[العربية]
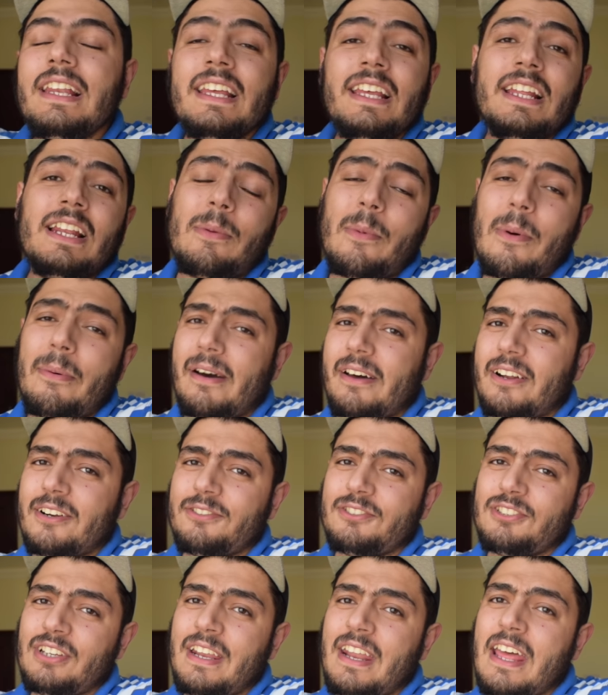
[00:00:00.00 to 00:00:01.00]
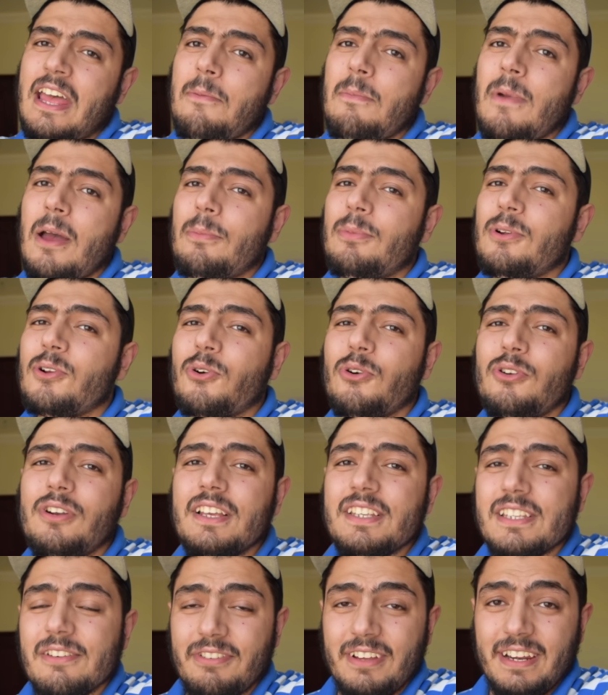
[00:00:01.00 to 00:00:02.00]
ليله ما بعرفش انام قبل
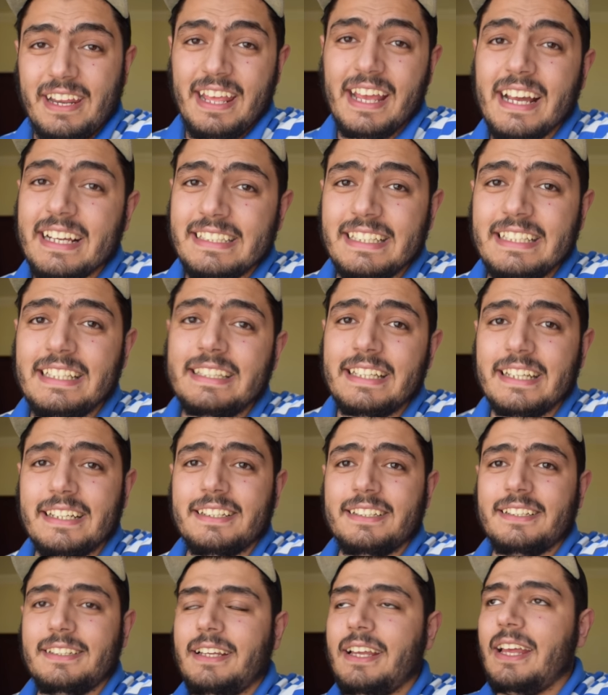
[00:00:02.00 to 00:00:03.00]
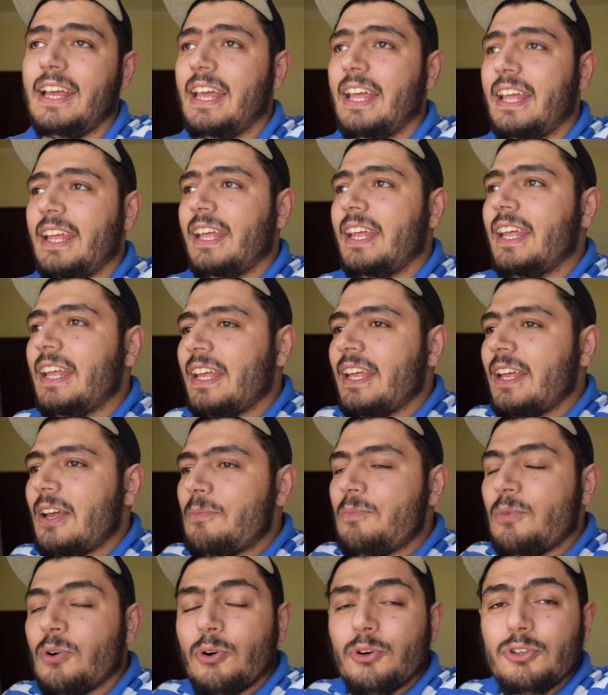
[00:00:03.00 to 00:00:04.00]
كل سفريه جديده
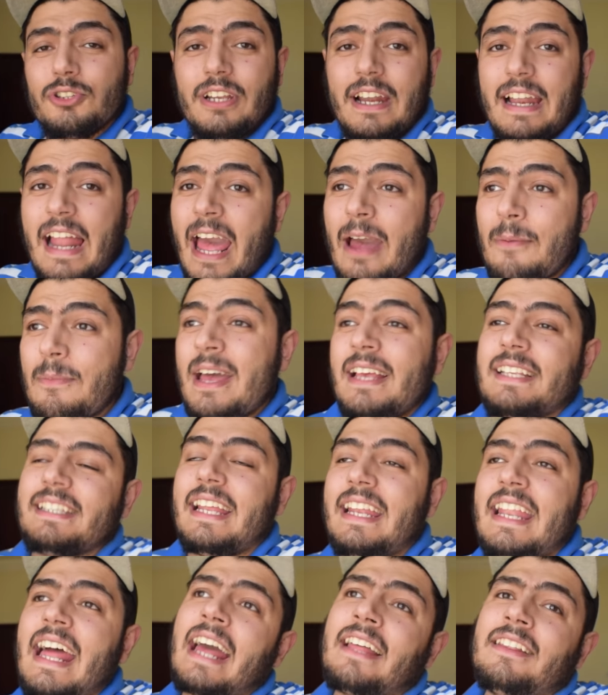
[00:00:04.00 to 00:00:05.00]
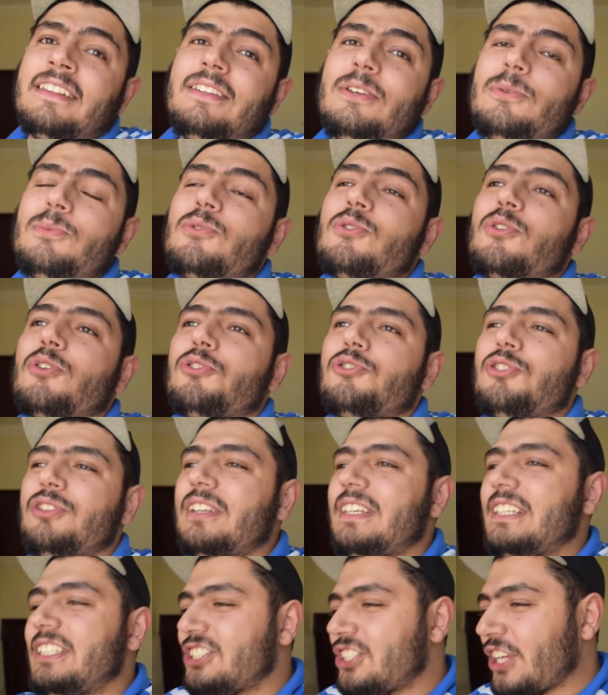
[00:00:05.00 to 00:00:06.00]
من كتر الحماسه اللي عندي ومن
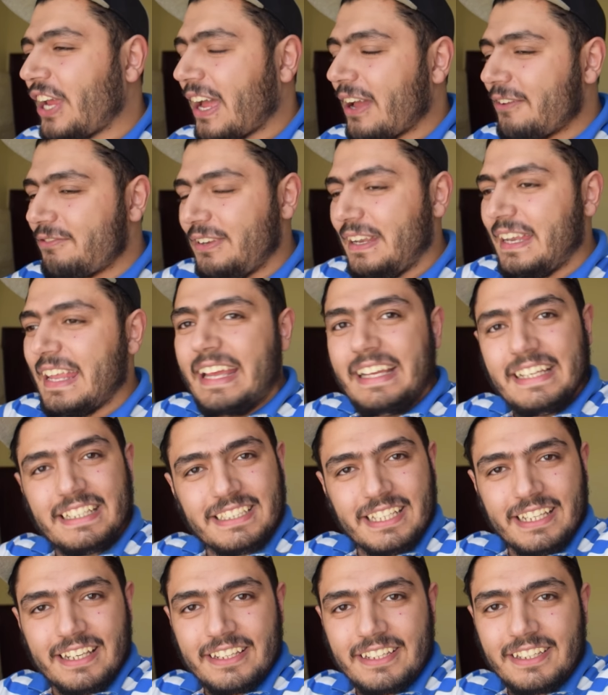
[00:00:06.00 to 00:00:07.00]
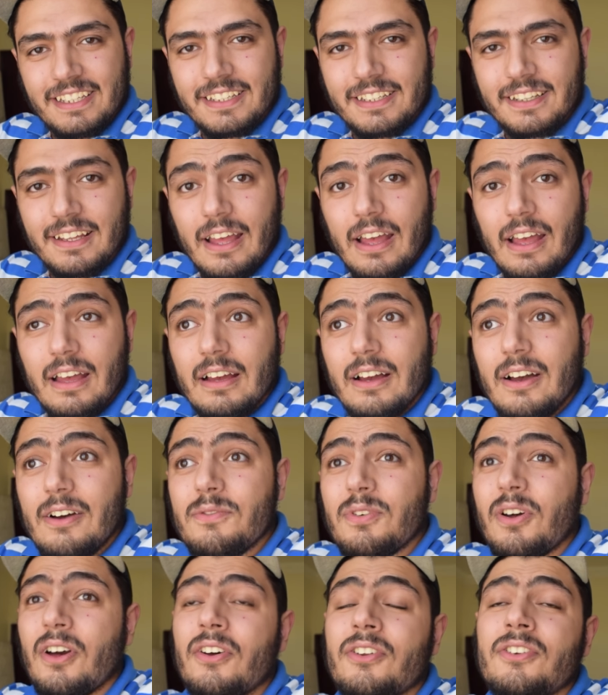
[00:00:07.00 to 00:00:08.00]
كتر الشغف اللي هيقتلني
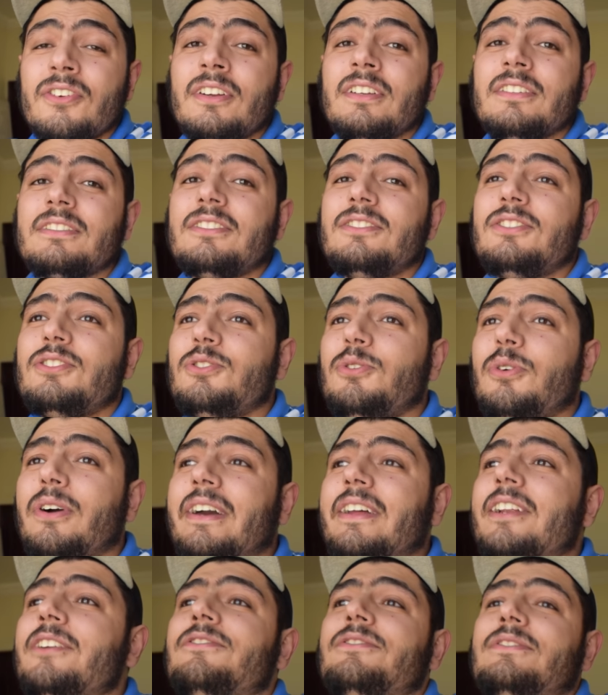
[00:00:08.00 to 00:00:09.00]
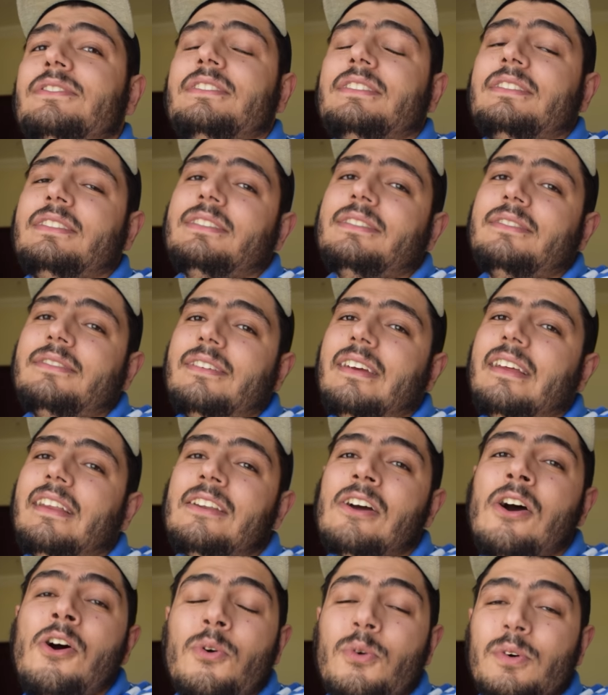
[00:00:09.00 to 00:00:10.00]
فقررت وعرفت
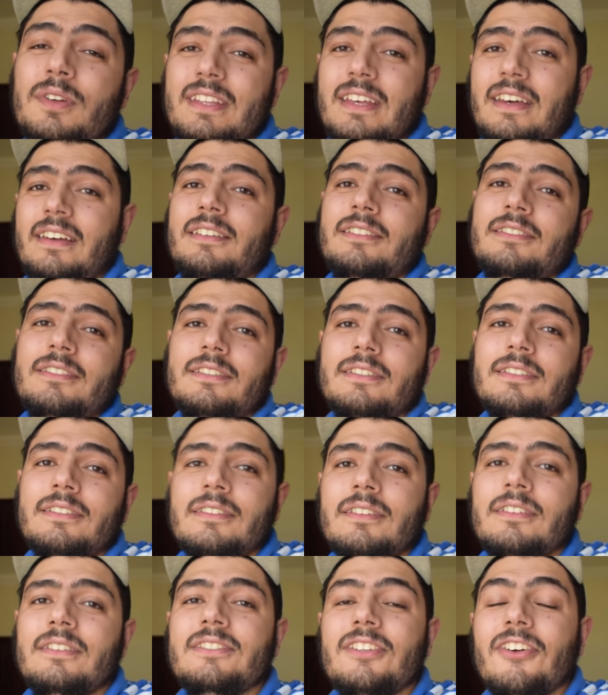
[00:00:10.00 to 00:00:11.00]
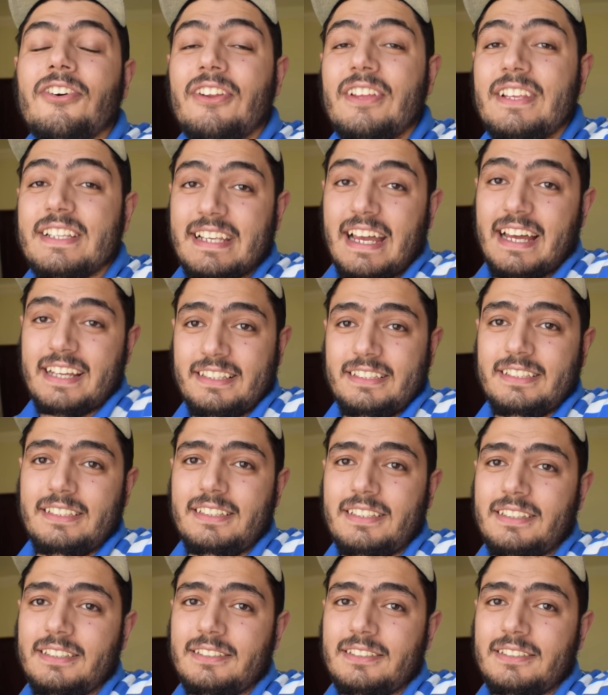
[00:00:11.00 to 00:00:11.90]
ان هو ده طريق سعادتي